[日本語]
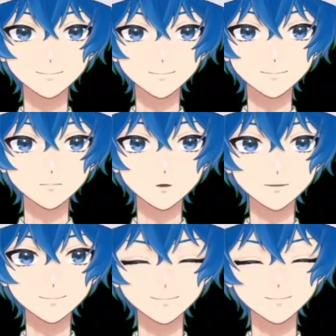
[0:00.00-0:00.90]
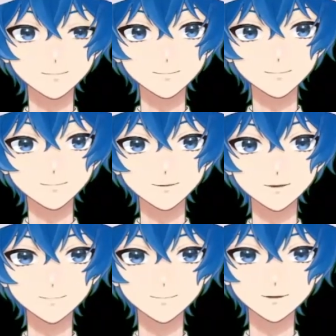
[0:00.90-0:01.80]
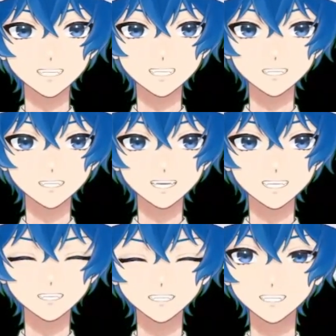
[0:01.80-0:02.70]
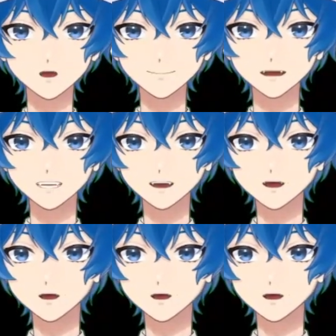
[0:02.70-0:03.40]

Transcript: ちくしょう、またいなくなっちまったじゃねえ